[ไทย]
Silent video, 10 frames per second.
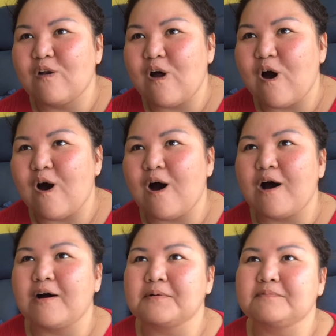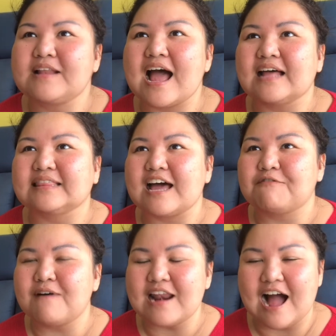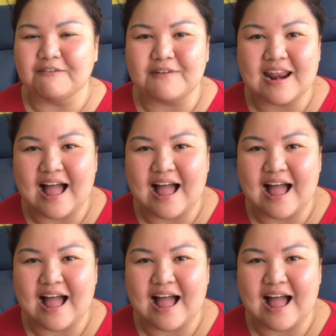หล่อๆหน้าตาฝรั่งฝ